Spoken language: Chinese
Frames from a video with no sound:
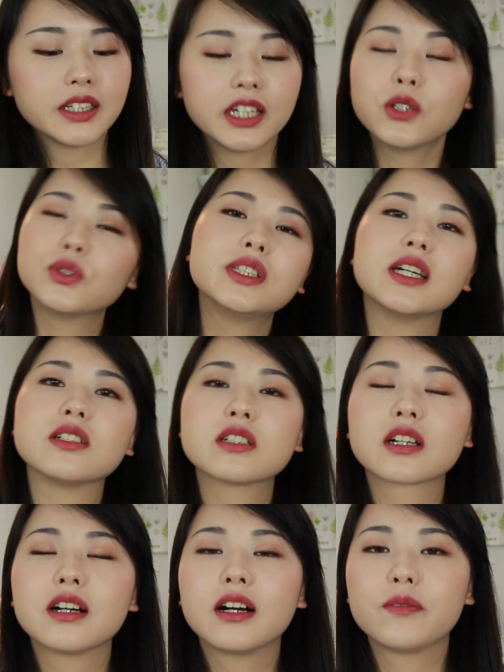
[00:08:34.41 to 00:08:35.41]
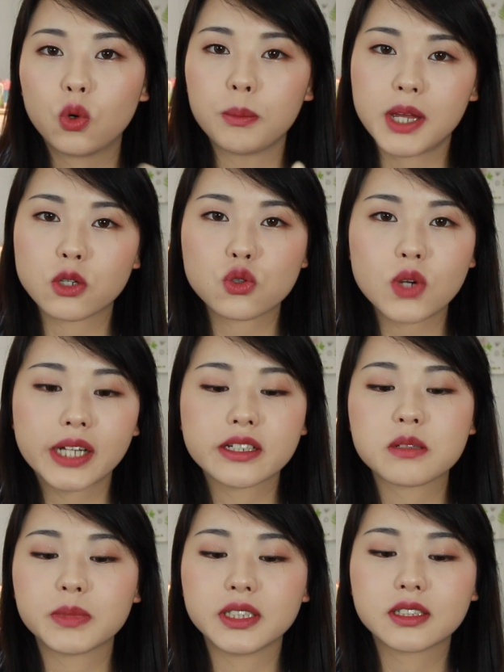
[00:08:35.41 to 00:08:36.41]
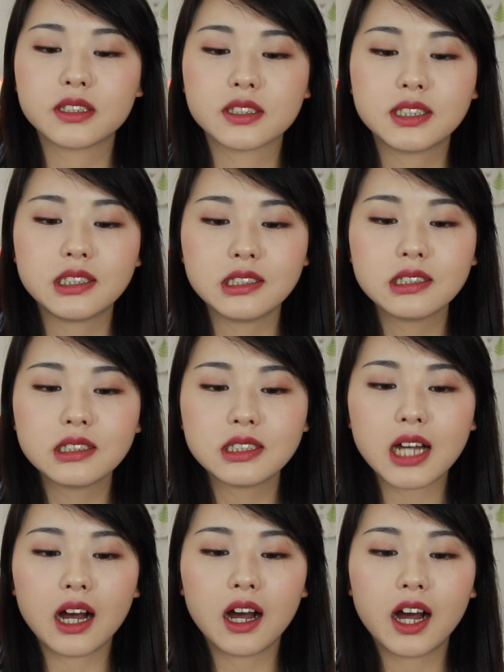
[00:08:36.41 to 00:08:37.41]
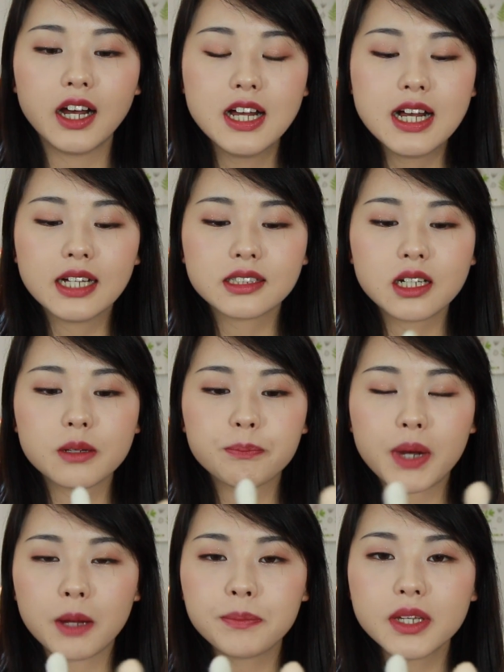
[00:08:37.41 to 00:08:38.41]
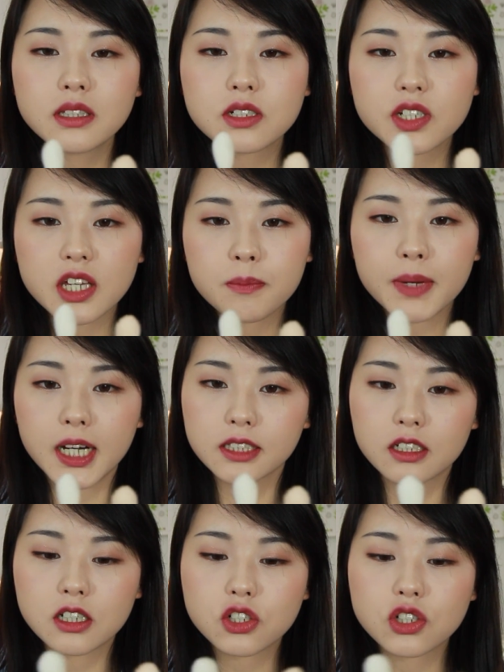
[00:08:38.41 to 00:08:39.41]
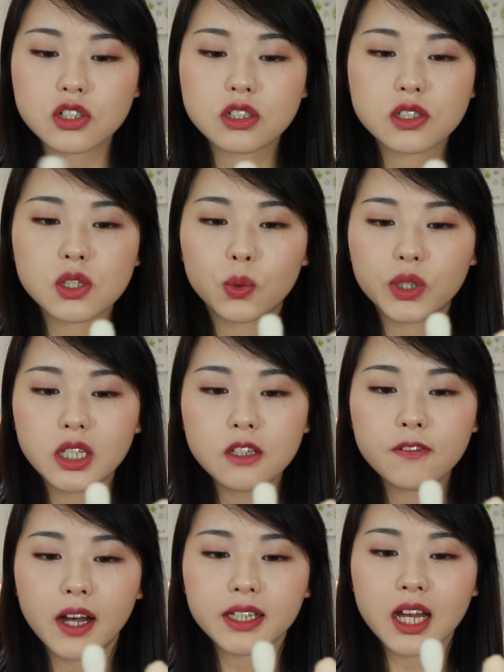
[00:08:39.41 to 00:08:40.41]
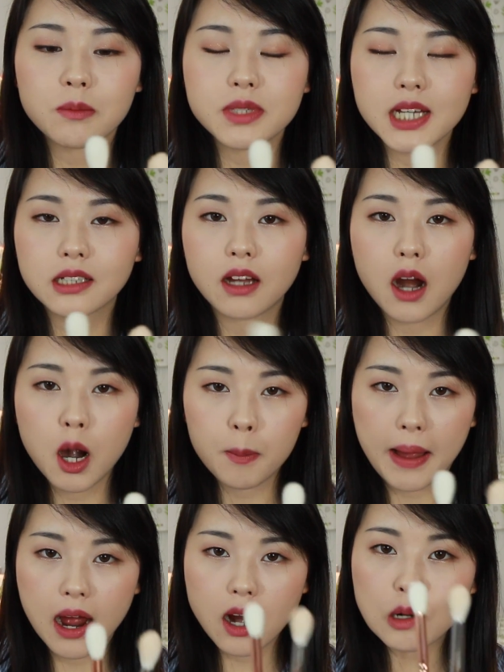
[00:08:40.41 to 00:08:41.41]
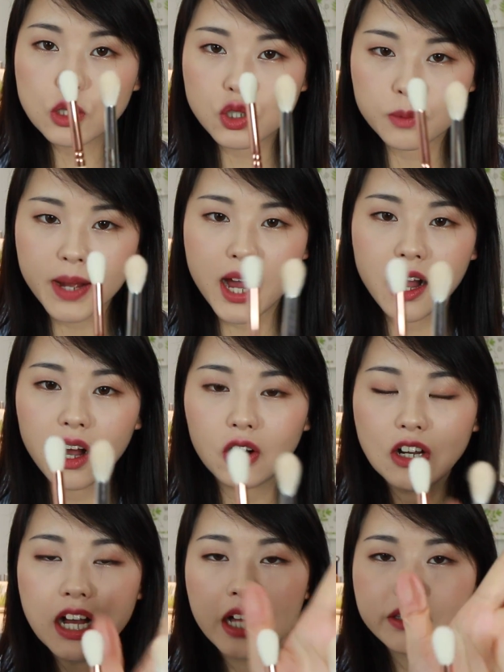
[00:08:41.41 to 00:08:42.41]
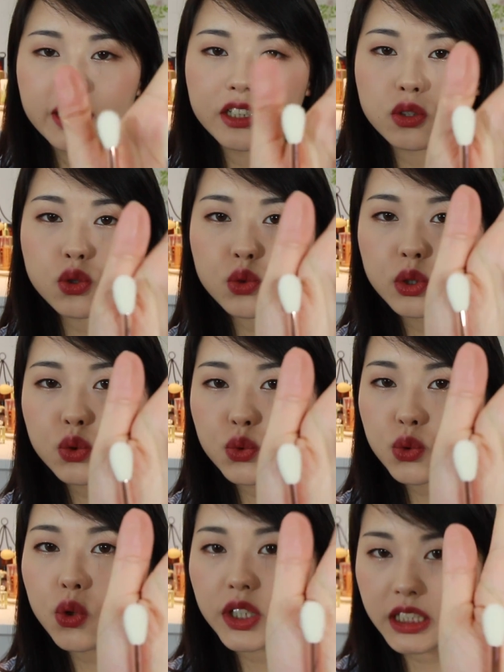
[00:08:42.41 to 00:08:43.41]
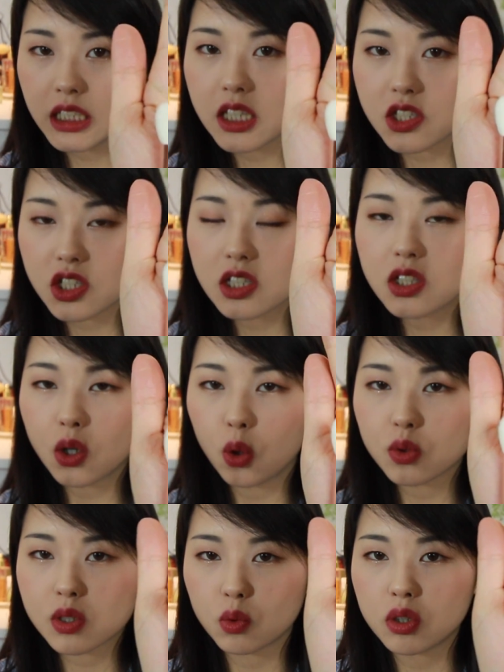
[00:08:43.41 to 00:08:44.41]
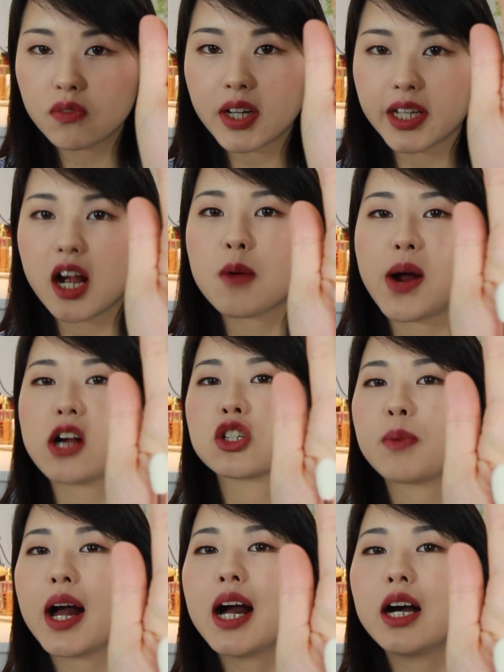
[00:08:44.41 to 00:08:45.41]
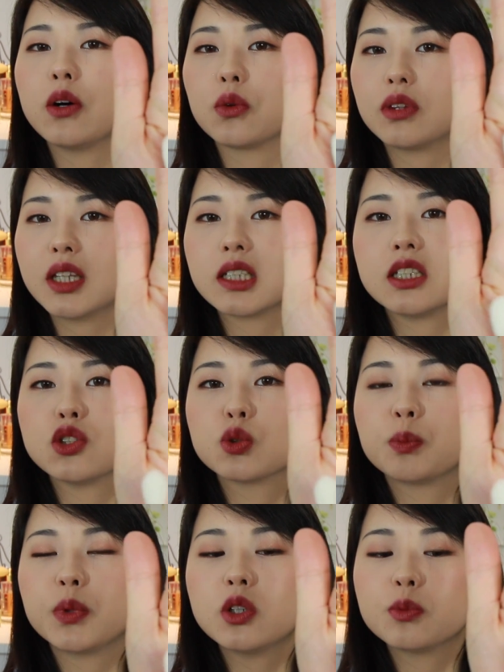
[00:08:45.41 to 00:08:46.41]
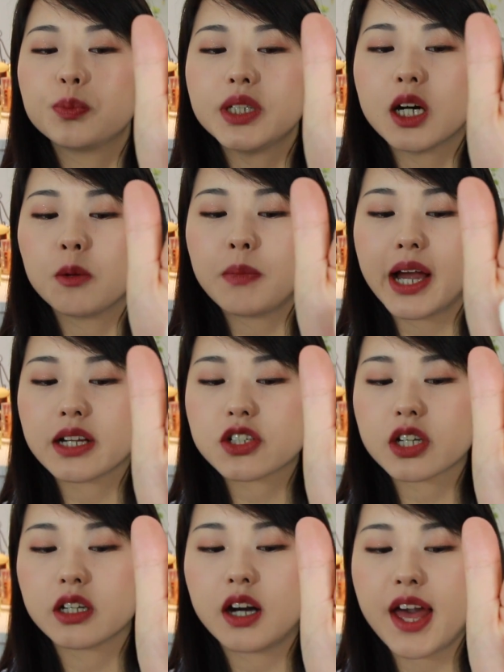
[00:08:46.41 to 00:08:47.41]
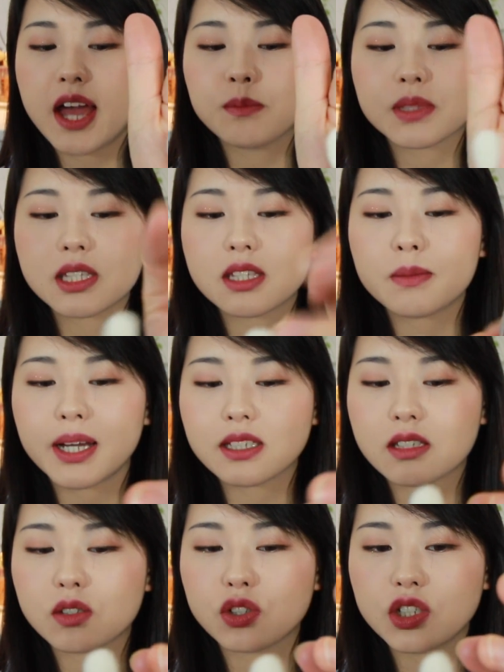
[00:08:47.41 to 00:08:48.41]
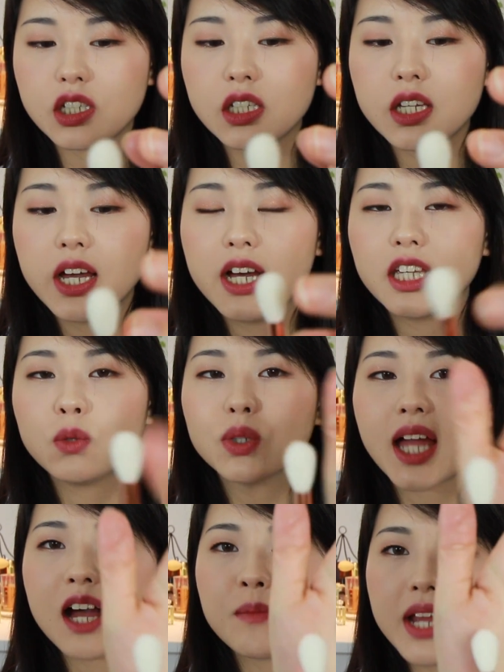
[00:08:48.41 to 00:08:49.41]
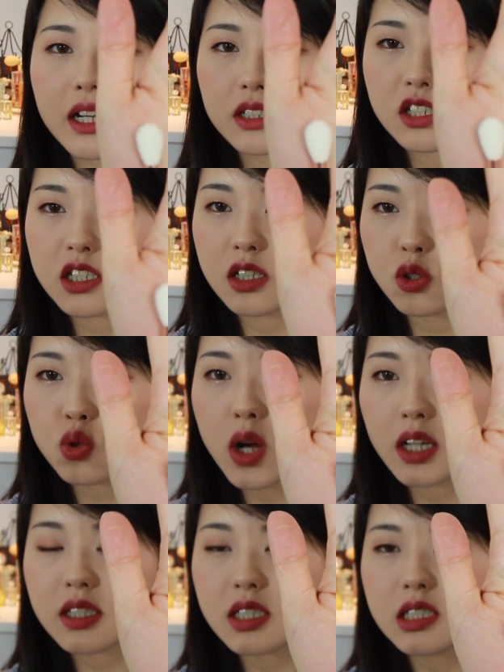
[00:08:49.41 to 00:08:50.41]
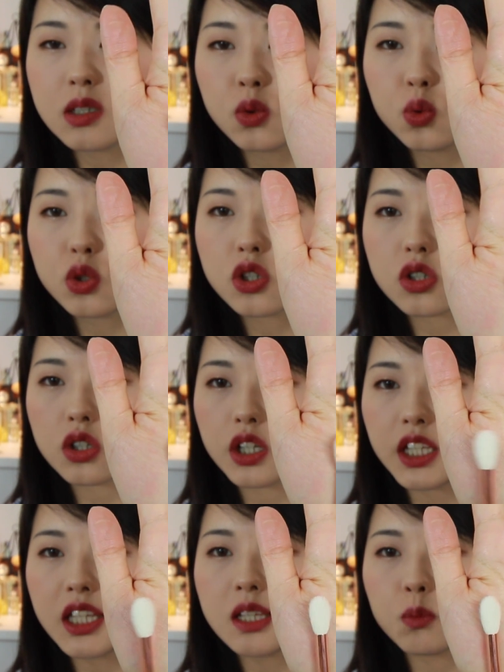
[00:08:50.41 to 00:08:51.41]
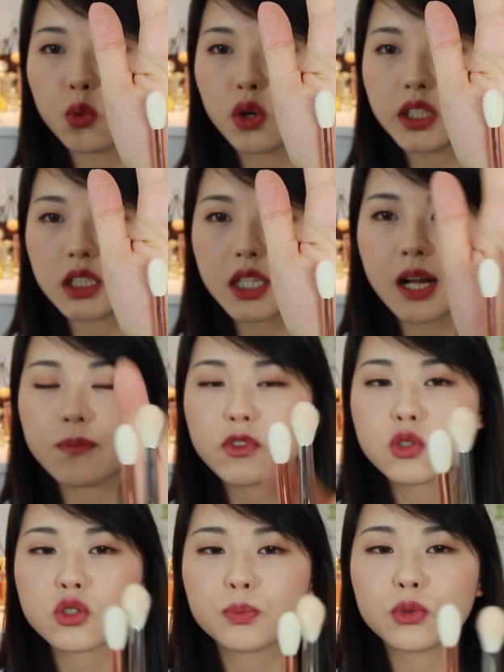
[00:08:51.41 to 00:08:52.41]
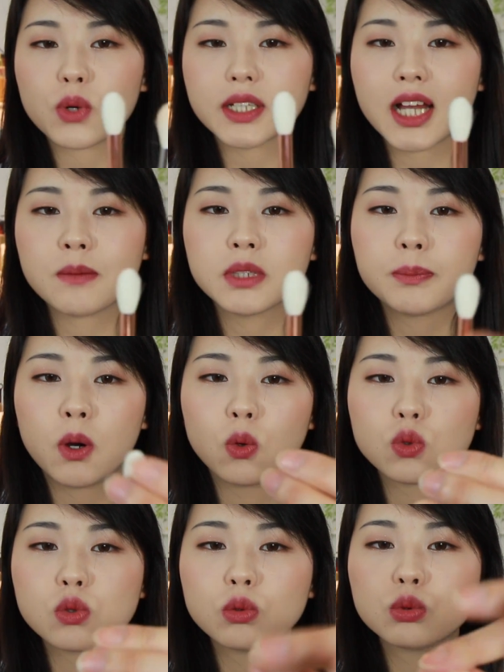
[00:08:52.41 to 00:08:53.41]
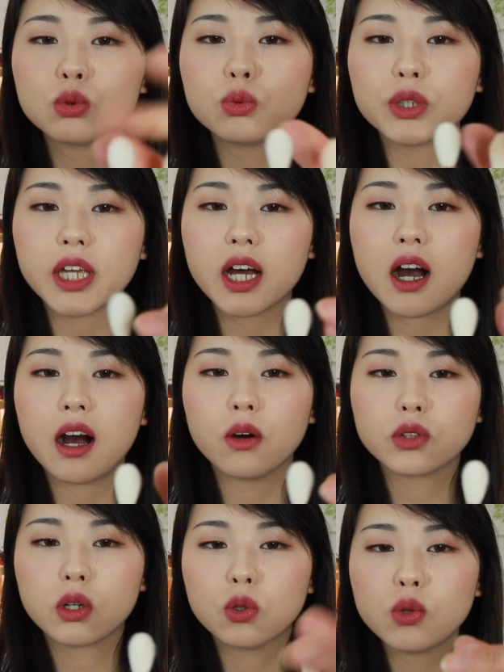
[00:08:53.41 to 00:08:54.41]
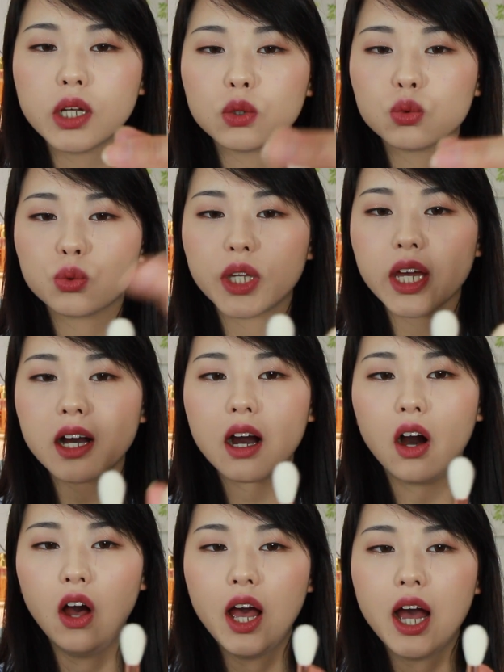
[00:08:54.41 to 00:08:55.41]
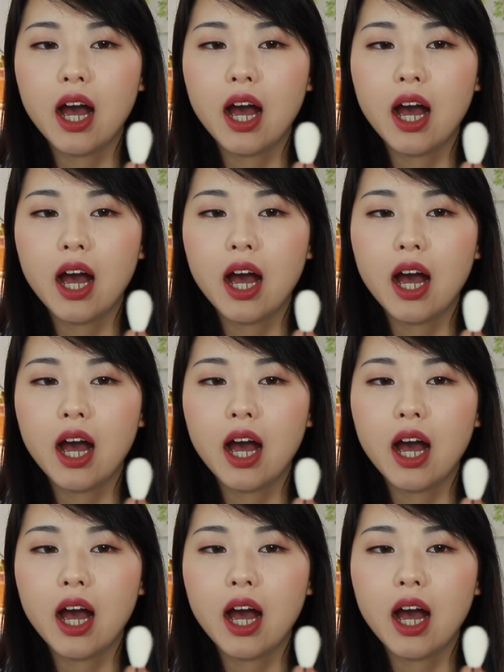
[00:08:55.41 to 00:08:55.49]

也有一点这个火苗刷的这么一个倾向哈，那旁边的这一把呢是走伊娃他们家的二百二十八号，那也就是说，如果你已经有走伊娃的二百二十八号，那你就没有必要买这个 M 四百四十一，因为它们两个的形状几乎是一模一样，就是不管它们的蓬松度也好，柔软度也好，